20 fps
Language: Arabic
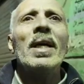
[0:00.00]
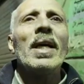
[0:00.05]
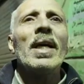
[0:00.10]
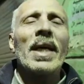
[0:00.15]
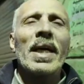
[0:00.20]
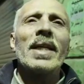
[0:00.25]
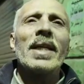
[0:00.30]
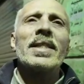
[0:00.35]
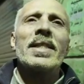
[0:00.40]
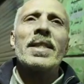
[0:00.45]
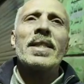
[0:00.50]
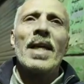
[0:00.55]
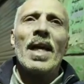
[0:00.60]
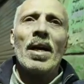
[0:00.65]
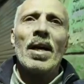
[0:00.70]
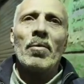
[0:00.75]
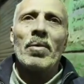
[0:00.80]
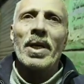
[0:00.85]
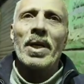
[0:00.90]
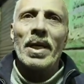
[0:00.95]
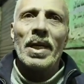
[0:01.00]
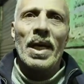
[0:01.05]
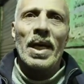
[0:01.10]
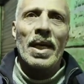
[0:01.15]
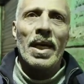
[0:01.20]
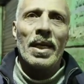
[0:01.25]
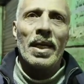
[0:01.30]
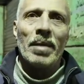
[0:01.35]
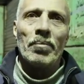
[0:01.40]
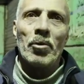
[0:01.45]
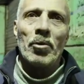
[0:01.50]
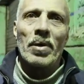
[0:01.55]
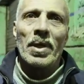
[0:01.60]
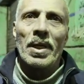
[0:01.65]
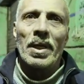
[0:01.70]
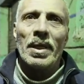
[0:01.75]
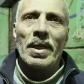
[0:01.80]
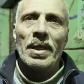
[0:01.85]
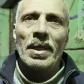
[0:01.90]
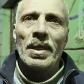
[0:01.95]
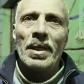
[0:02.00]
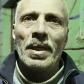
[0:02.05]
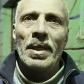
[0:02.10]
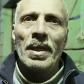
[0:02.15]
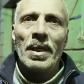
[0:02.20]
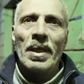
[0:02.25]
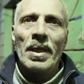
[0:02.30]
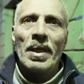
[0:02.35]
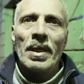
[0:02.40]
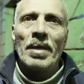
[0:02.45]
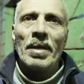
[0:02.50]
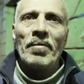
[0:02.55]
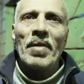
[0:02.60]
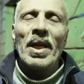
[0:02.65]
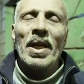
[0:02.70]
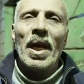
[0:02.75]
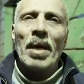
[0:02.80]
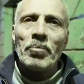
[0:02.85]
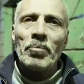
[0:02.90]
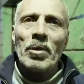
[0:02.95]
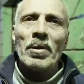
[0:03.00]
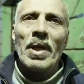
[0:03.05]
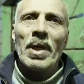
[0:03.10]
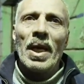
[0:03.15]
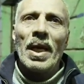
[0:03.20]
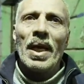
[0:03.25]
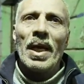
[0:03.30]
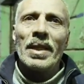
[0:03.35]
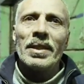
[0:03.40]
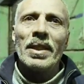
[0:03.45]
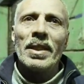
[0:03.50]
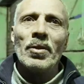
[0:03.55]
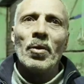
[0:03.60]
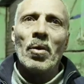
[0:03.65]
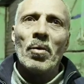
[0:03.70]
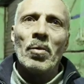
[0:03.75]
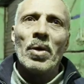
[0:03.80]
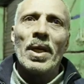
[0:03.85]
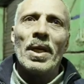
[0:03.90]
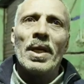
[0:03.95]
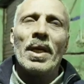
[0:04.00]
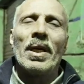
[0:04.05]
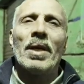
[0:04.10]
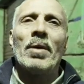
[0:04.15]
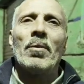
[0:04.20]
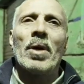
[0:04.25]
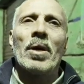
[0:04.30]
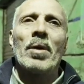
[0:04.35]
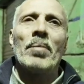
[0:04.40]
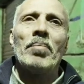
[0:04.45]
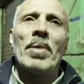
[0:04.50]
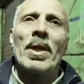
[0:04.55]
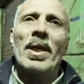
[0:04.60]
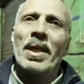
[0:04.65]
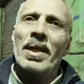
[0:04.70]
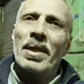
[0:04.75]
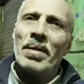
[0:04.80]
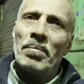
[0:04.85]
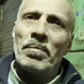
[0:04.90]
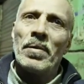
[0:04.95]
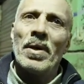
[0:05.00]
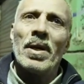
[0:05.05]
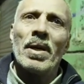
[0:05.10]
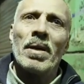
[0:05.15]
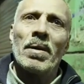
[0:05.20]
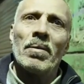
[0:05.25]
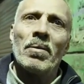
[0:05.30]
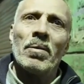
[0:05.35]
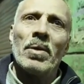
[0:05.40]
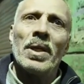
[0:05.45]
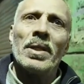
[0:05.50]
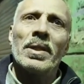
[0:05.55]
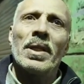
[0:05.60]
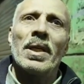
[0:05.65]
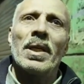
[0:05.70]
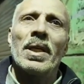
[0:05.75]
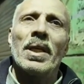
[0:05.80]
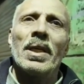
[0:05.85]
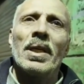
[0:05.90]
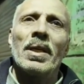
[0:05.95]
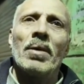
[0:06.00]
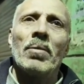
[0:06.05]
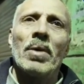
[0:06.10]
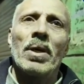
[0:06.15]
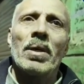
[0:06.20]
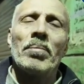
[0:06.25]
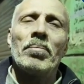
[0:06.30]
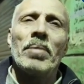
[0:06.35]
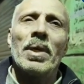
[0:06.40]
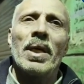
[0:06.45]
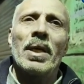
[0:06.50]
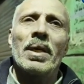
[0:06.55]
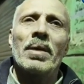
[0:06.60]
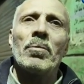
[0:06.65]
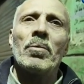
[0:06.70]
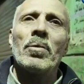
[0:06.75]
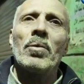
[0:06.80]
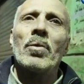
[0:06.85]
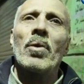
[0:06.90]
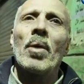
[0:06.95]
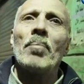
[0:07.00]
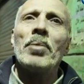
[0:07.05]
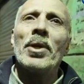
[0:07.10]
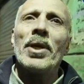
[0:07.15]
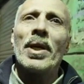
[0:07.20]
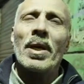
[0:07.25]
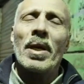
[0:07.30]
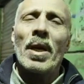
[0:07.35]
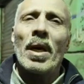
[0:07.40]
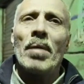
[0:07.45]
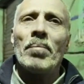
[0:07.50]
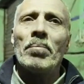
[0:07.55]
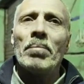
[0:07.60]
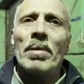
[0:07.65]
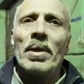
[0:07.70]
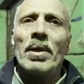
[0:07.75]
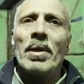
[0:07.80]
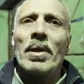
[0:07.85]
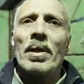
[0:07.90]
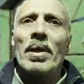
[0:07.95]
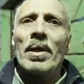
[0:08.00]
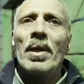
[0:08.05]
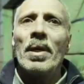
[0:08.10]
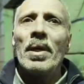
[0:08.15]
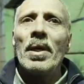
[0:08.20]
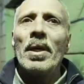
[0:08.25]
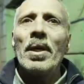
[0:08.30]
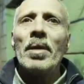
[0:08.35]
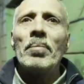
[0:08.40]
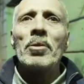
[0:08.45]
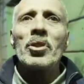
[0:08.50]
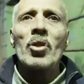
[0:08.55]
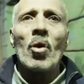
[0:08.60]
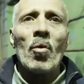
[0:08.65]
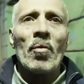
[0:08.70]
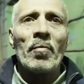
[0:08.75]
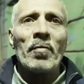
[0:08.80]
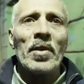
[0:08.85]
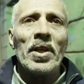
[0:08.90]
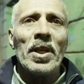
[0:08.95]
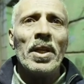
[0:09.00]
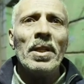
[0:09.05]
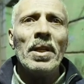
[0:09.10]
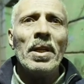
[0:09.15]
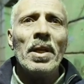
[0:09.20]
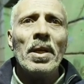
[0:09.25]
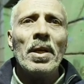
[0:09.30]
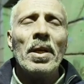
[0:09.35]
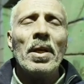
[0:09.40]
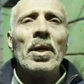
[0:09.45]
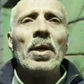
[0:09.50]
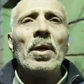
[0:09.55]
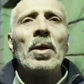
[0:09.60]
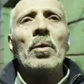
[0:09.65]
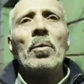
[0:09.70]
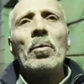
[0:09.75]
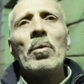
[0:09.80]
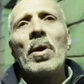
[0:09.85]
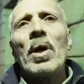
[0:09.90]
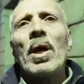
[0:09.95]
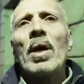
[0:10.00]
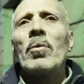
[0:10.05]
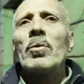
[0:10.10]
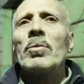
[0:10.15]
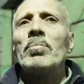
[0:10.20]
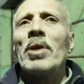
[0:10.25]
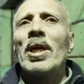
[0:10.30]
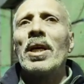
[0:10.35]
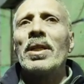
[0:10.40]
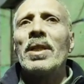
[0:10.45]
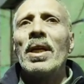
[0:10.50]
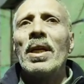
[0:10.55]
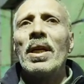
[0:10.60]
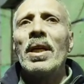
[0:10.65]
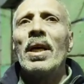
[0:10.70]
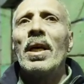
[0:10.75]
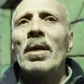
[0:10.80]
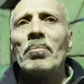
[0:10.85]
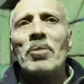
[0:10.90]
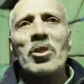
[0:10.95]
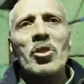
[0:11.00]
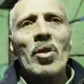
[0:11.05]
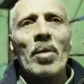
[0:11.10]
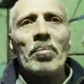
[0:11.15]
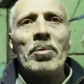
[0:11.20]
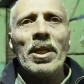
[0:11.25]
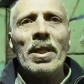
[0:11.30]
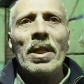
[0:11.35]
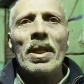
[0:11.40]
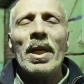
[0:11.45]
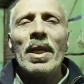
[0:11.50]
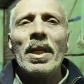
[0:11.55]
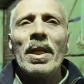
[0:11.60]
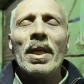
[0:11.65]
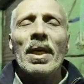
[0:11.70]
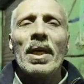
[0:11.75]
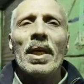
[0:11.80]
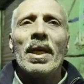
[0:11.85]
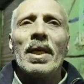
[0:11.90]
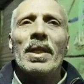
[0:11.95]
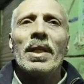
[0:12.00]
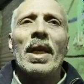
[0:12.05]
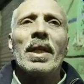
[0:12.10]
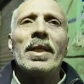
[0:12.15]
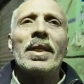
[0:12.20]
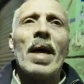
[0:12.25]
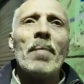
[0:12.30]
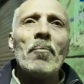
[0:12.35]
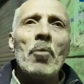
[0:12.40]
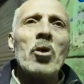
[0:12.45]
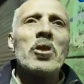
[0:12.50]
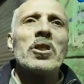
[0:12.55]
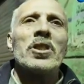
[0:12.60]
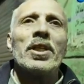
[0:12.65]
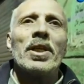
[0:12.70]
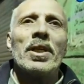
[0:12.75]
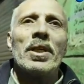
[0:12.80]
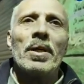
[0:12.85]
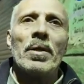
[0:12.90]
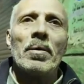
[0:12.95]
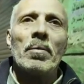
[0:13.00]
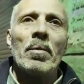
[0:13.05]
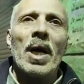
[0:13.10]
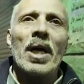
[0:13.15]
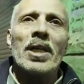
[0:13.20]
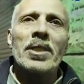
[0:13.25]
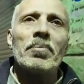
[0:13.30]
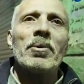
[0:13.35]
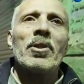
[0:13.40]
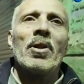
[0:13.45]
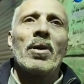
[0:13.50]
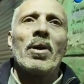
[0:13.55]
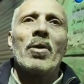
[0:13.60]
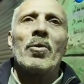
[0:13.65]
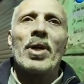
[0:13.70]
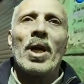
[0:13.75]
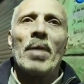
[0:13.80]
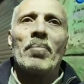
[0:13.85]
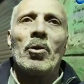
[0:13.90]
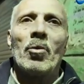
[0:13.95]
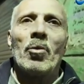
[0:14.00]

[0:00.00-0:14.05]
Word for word: غير السياحه وغير الاجانب وكده فالحمد لله يعني ان هو ايه واخد بالك انفجر واحنا ايه واخد بالك وربنا يرحم آه، المتوفيين وياخد بيد المتصابين لان ده, ده مؤذي وحسبنا الله ونعم